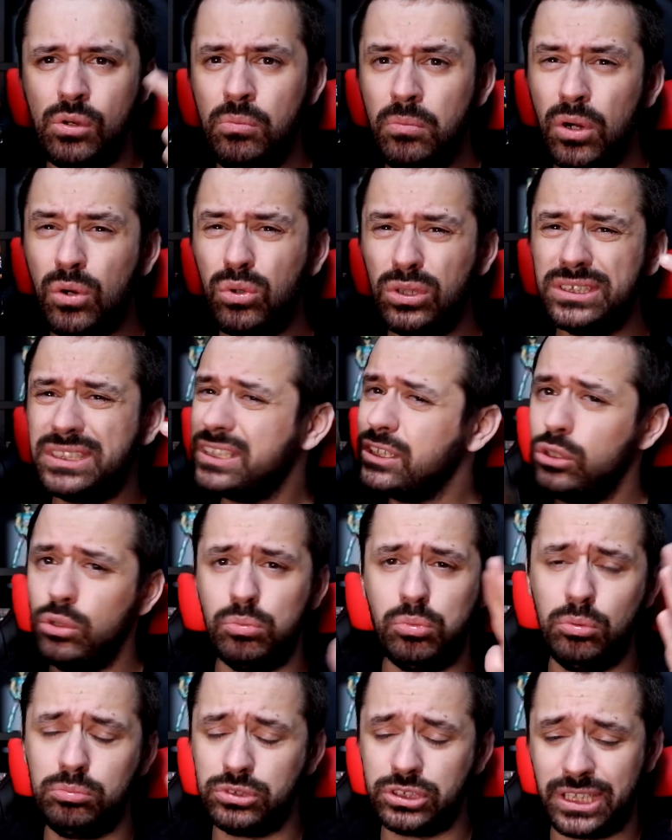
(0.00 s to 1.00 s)
Uma coisa que
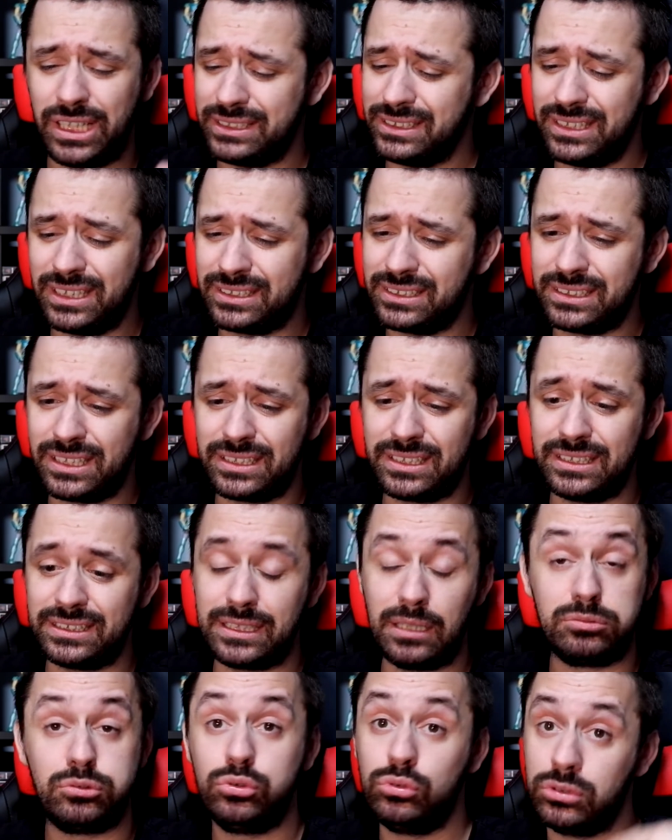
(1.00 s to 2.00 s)
eu vou me esquecer de
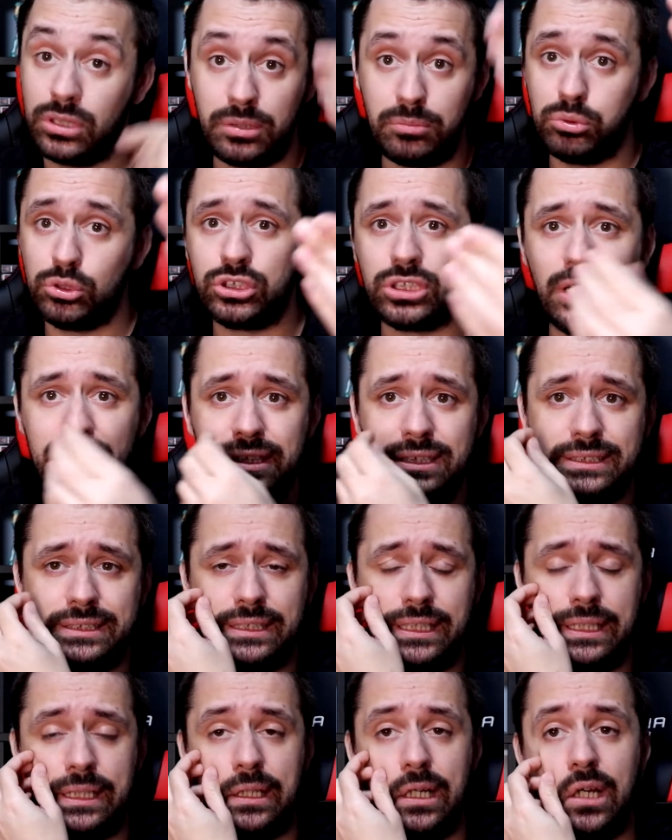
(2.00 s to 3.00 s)
certeza absoluta e vou já
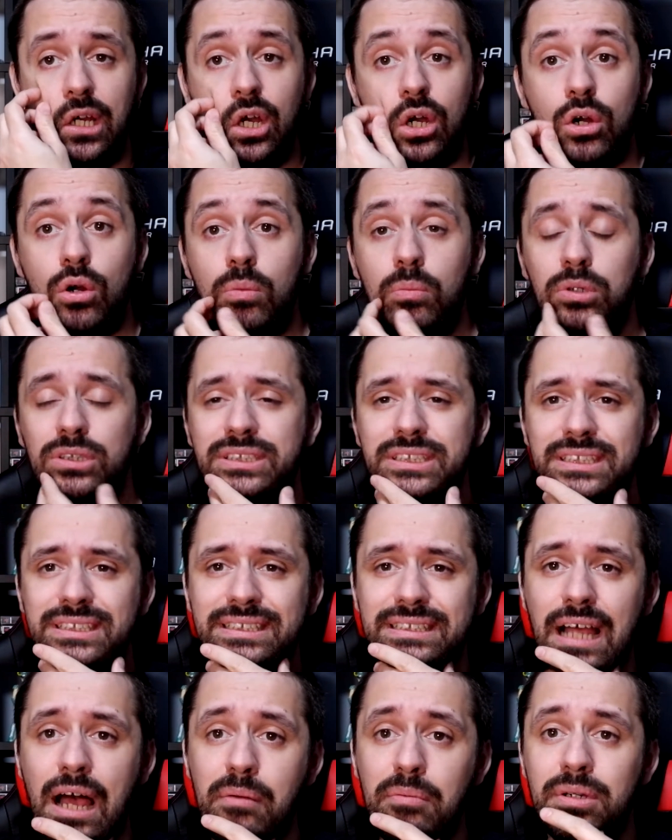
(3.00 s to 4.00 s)
dizer, como
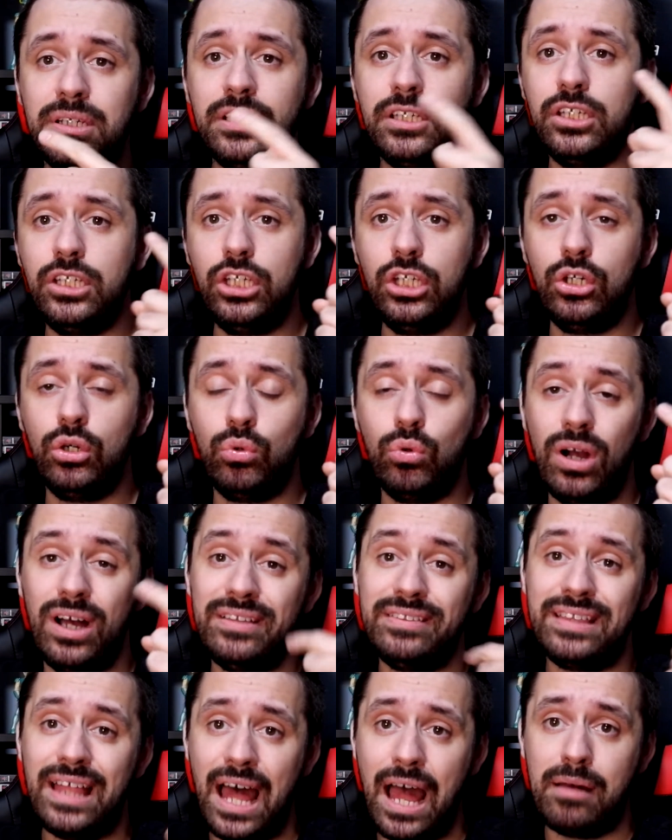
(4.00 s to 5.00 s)
vocês sabem, eu
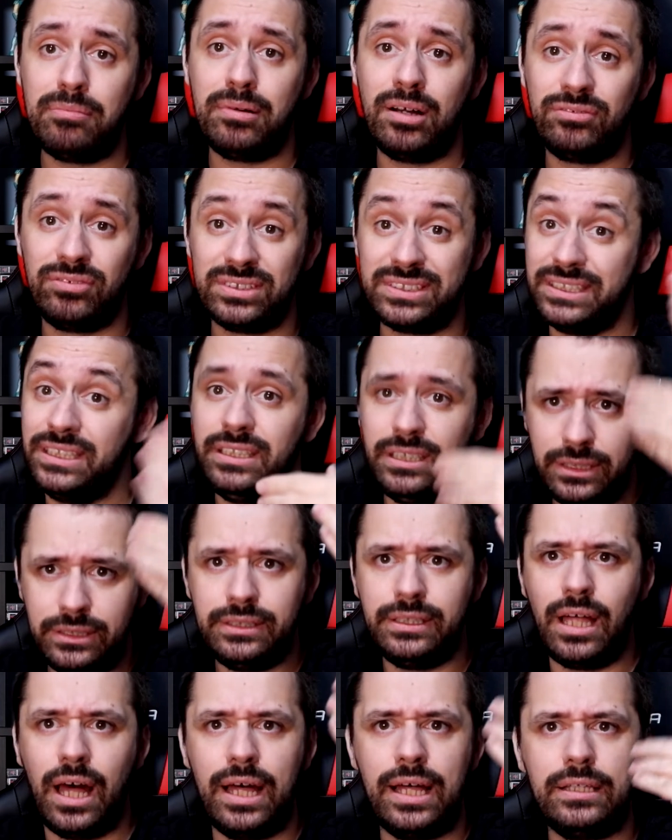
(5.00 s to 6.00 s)
andava a fazer e
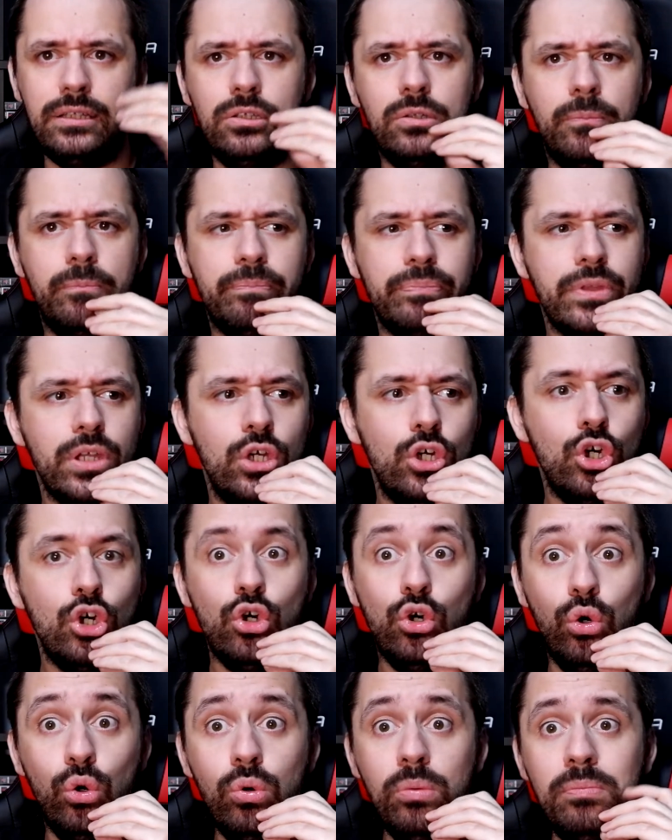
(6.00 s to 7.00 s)
ainda ando
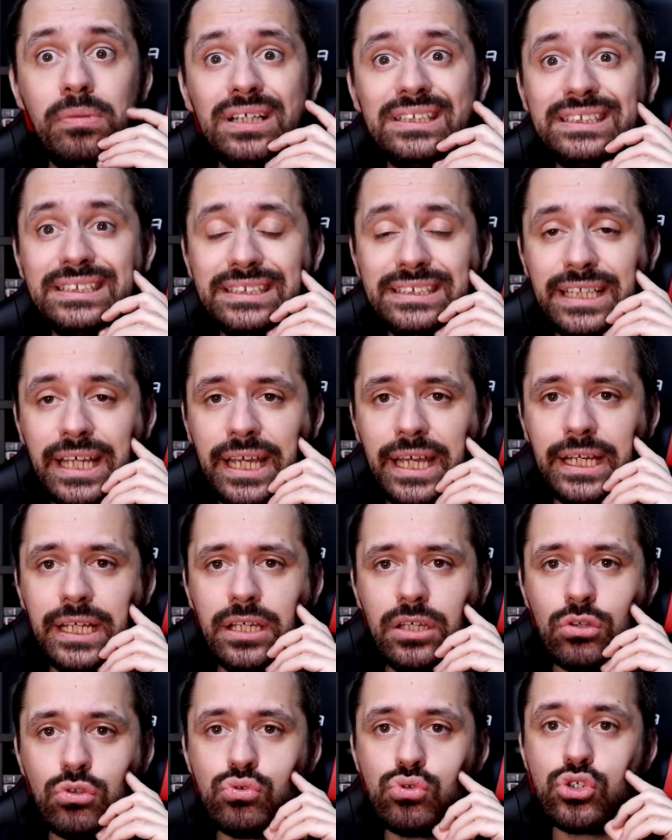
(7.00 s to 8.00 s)
uma
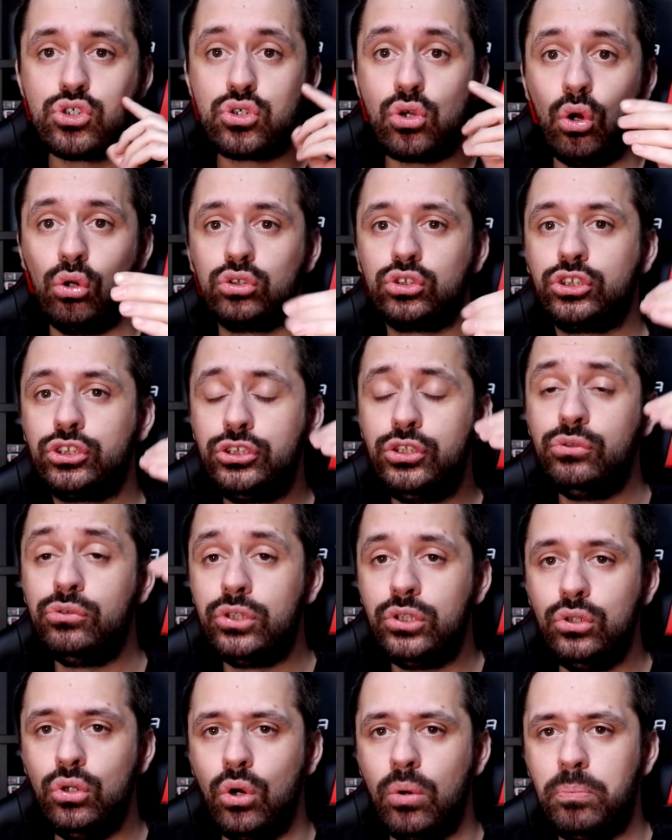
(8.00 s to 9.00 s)
série dos jogos de
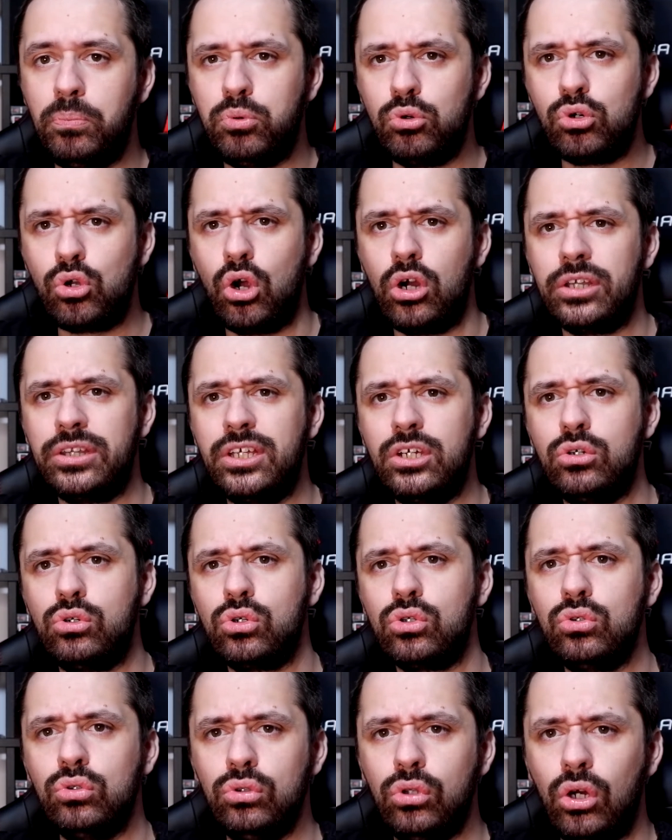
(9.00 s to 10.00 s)
Yu-Gi-Oh! por ordem
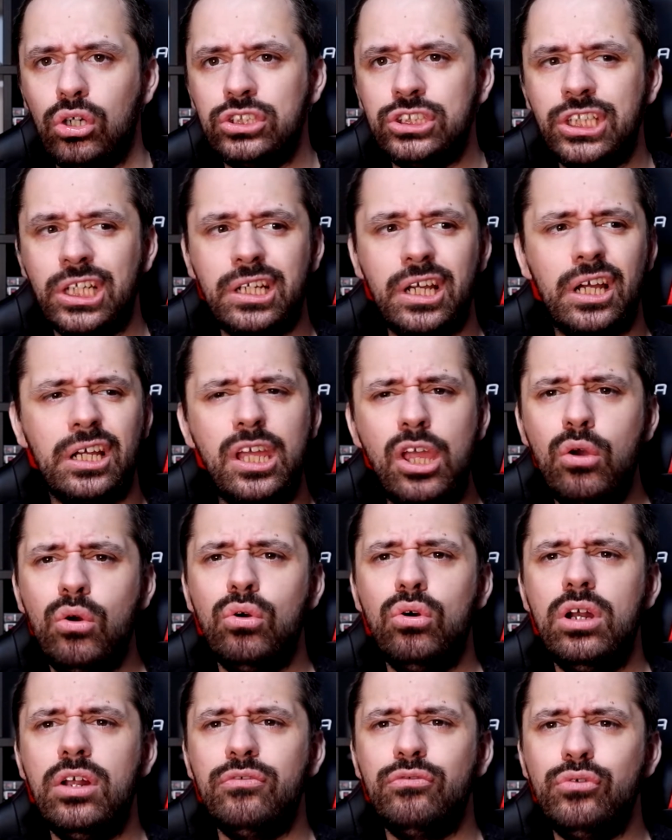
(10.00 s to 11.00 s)
cronológica. Eu
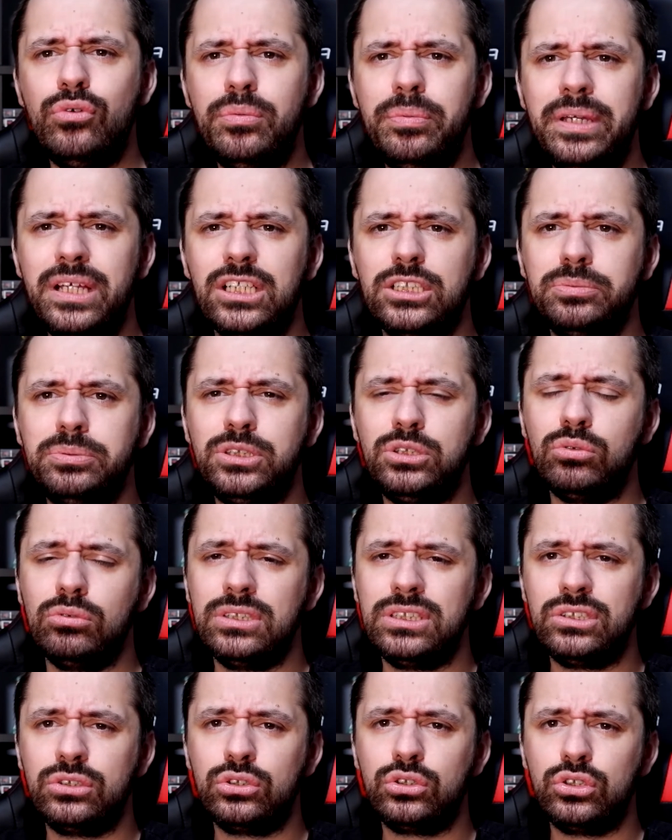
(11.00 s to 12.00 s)
agora fui ver as
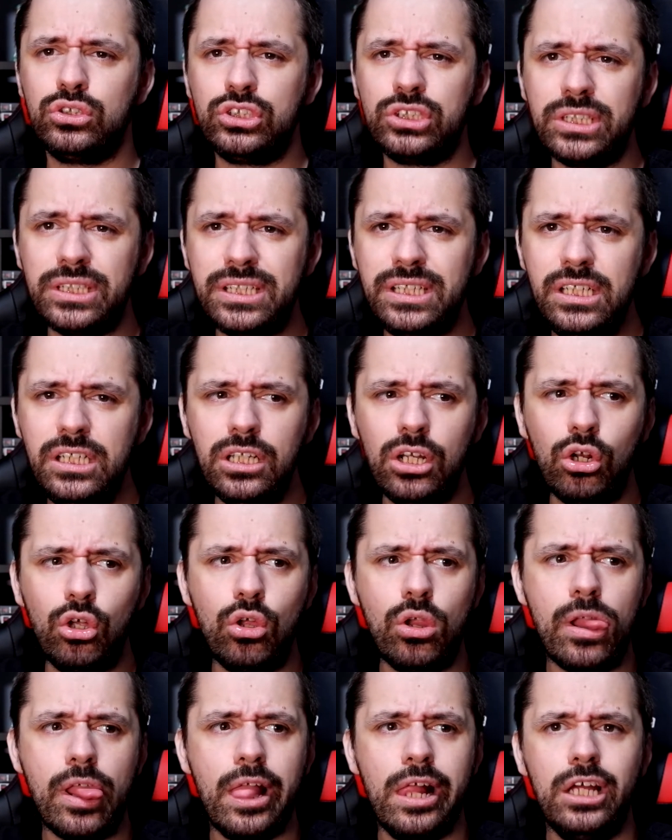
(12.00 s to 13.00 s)
visualizações
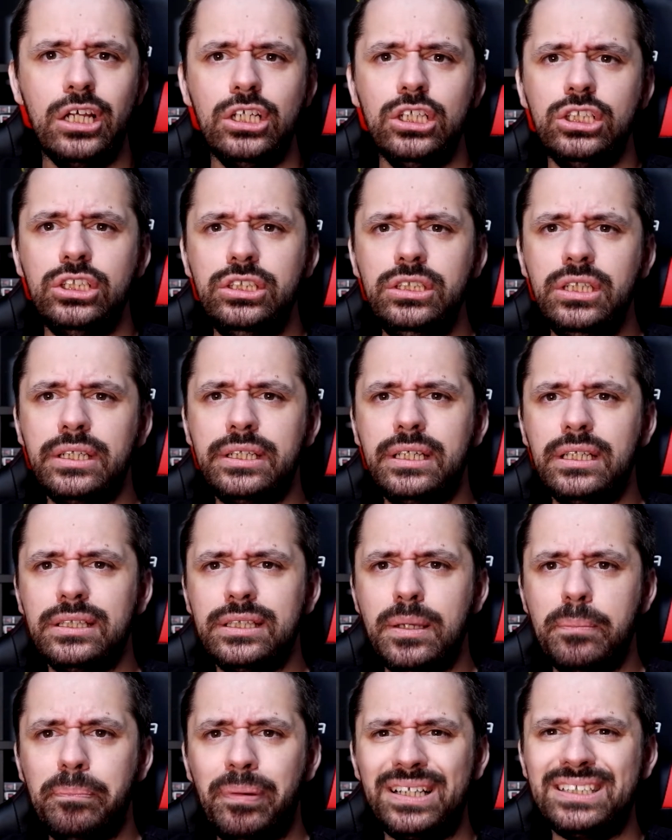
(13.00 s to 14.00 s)
daquilo e
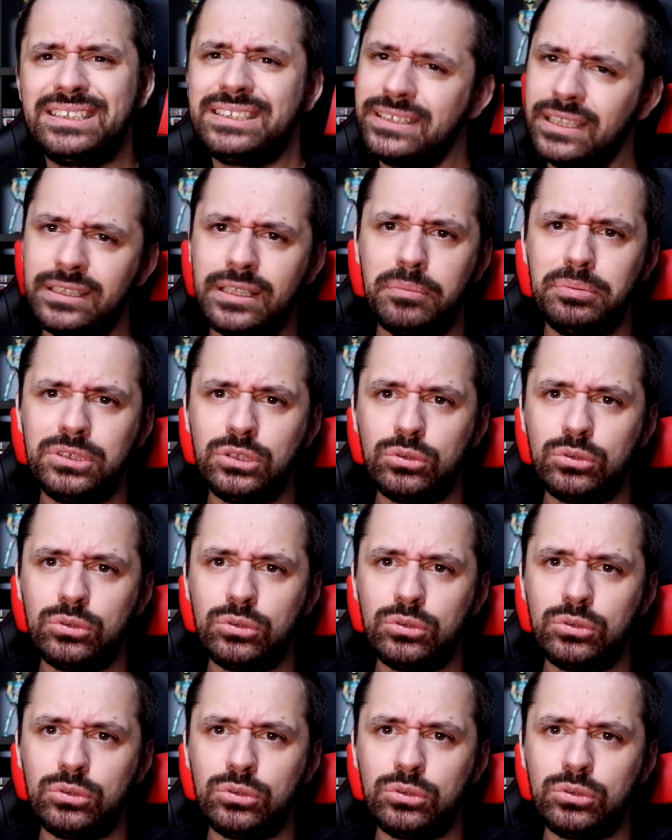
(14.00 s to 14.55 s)
aquilo tem para aí 70